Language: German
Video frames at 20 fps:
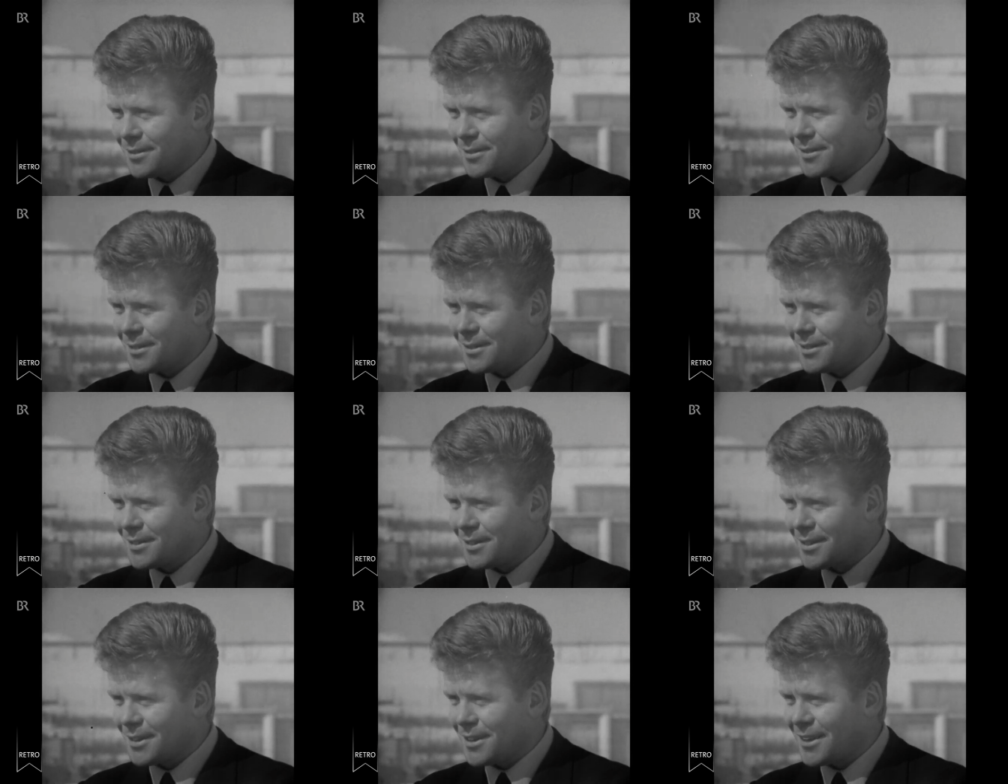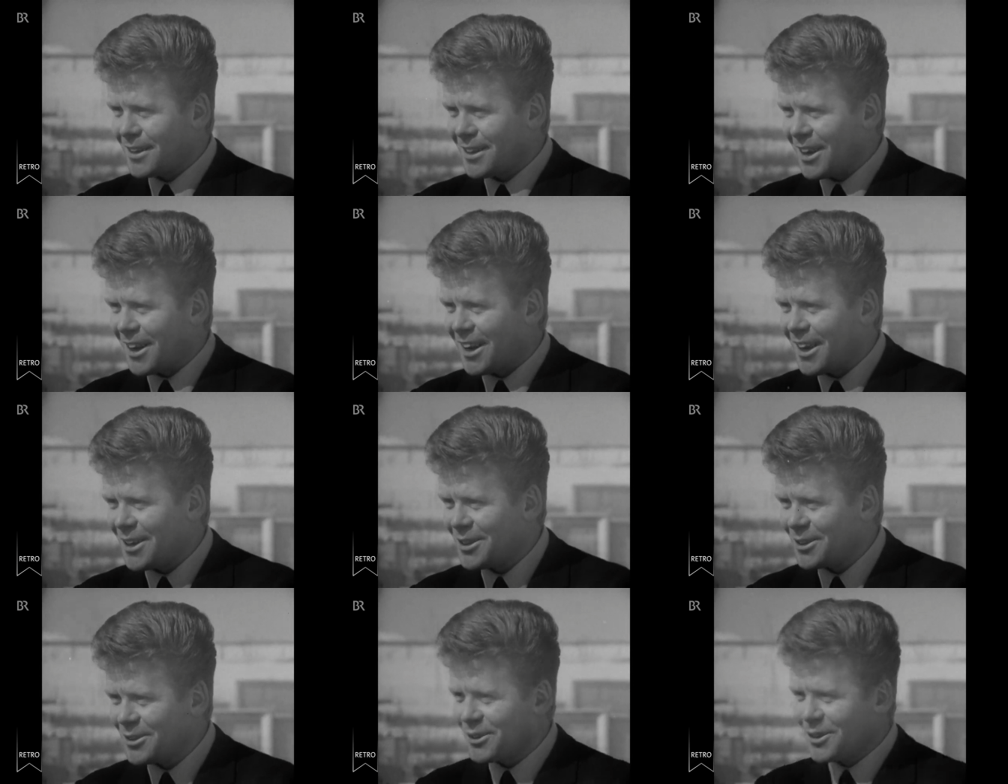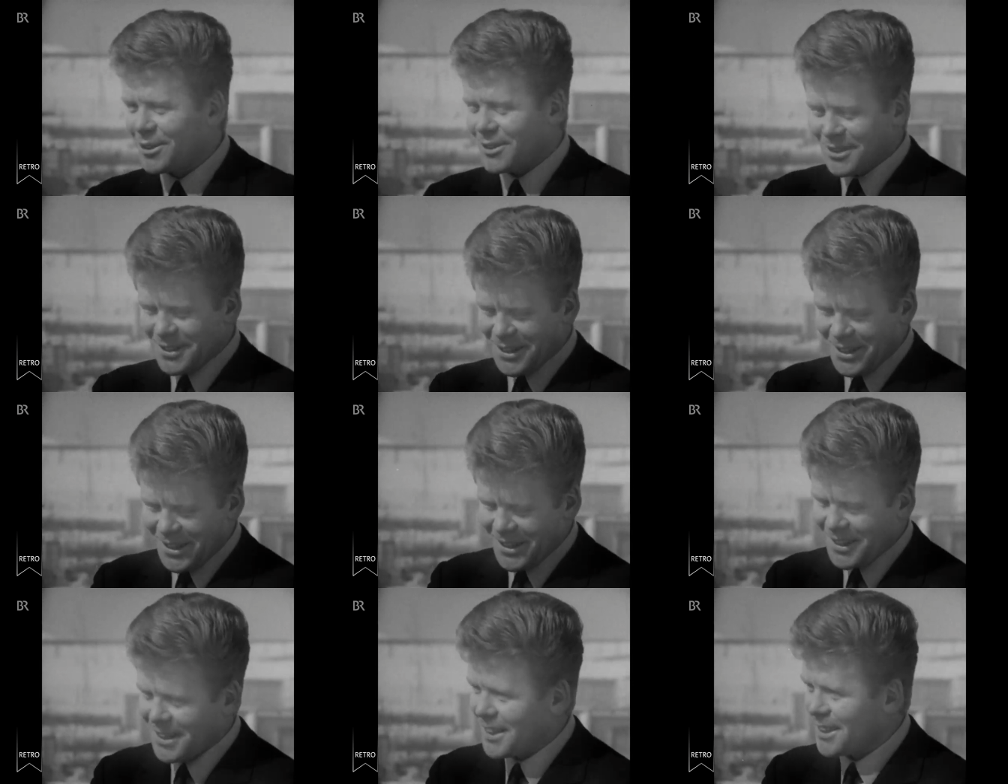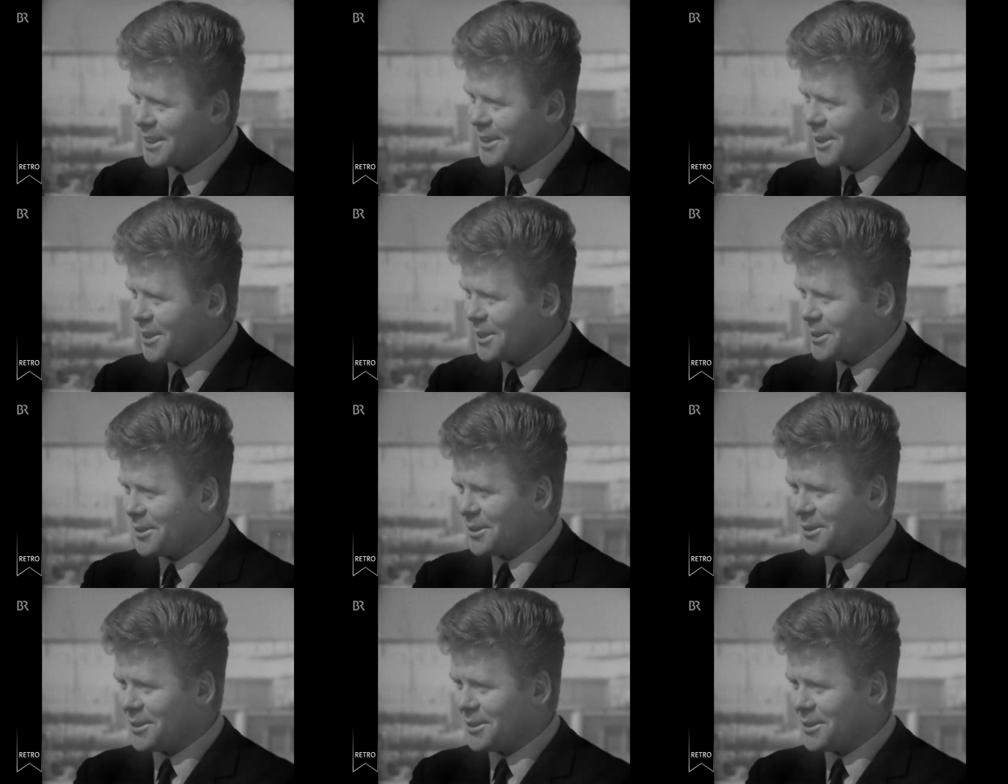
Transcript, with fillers: Ihre Heimat, Augsburg, ja, München. Wie weit ist das entfernt?